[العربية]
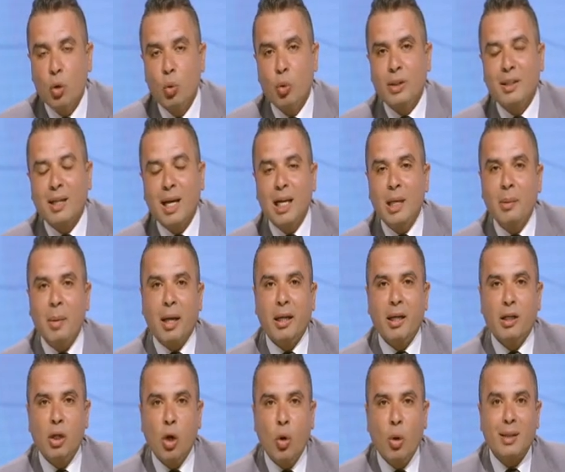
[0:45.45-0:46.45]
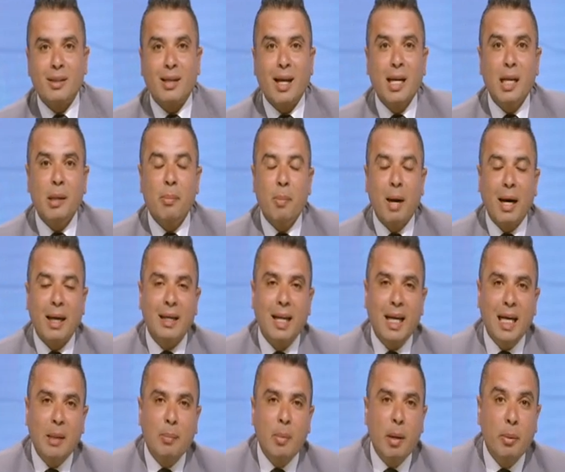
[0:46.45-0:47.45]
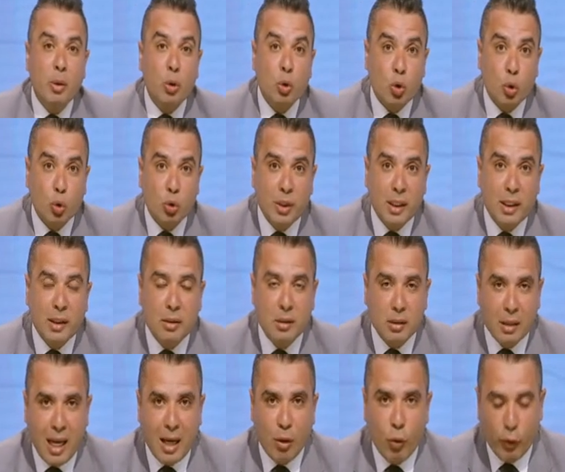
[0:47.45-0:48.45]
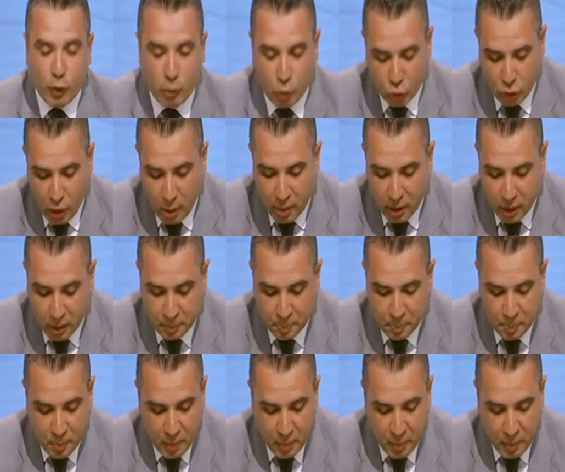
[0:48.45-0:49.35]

واتكلم على ان هو اتكلم مع اللعيبه بين الشوطين ده قاله في المؤتمر